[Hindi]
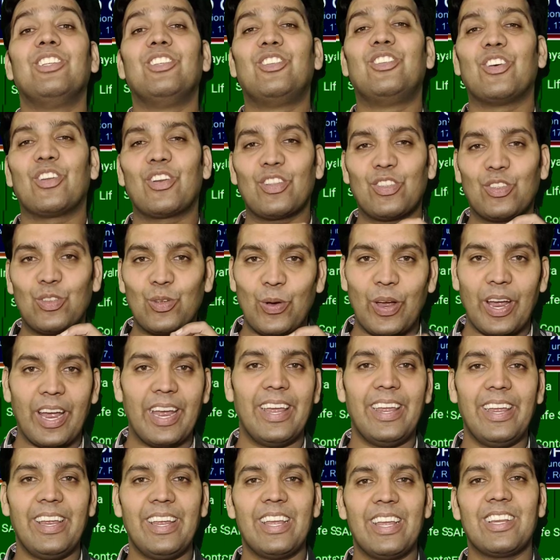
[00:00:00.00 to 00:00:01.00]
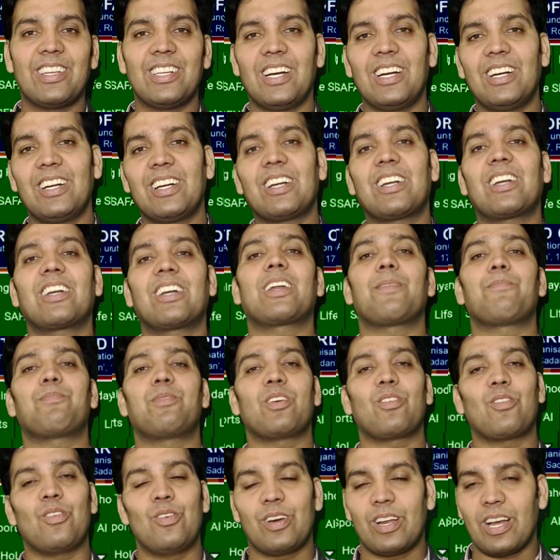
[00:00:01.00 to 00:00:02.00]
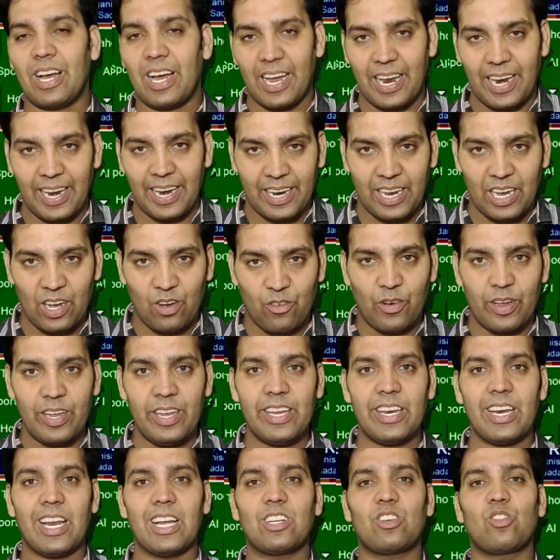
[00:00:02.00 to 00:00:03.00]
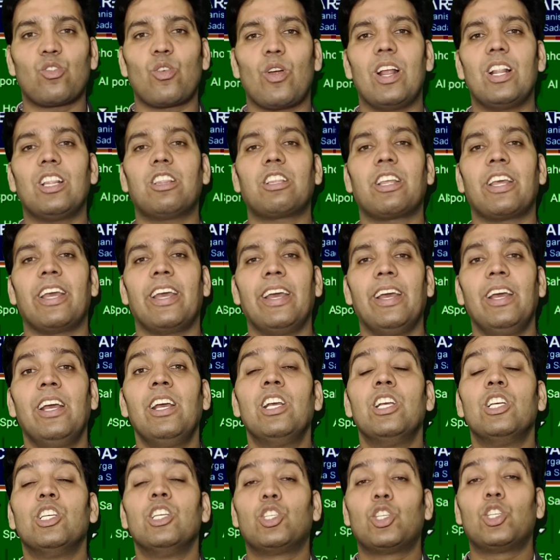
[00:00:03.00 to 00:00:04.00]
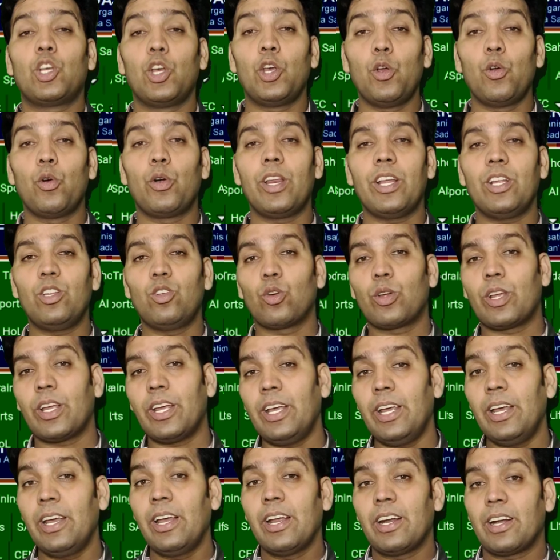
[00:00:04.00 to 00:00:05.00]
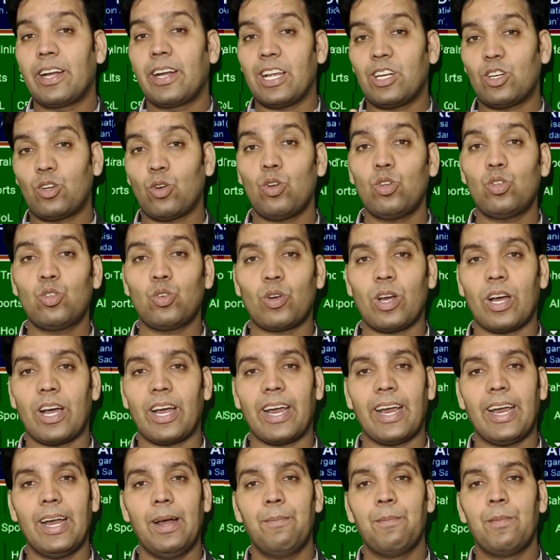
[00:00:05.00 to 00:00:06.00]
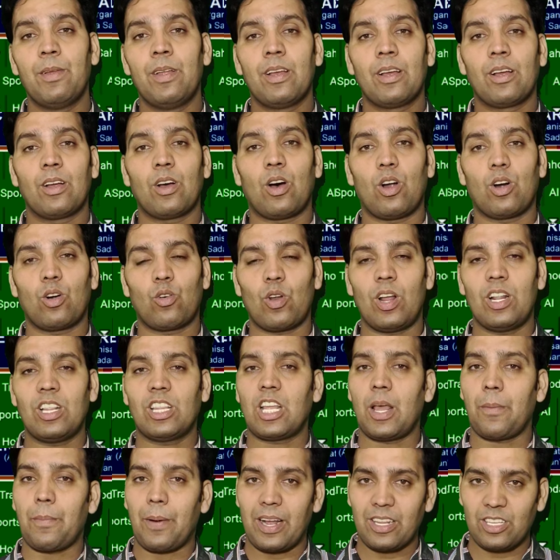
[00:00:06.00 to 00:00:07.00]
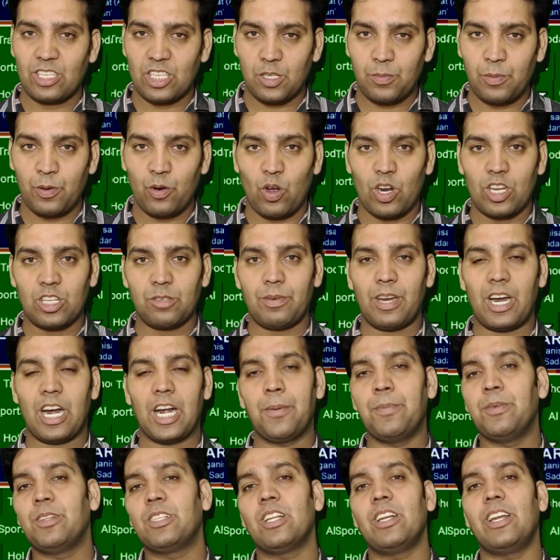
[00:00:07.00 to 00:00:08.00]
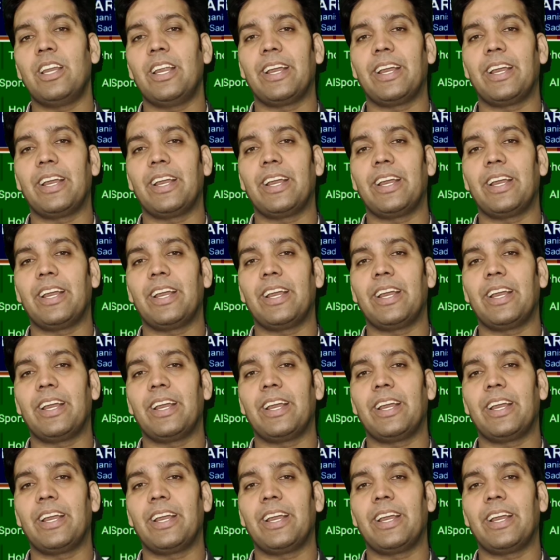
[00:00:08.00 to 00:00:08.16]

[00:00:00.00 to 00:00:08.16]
जरूरत तो है ही कि रिजल्ट कब तक उनका आएगा वहीं क्लास ट्वेल्थ के सी जो कि टेस्ट हो चुका है ट्वेल्थ के बाद जिस भी कॉलेज में एडमिशन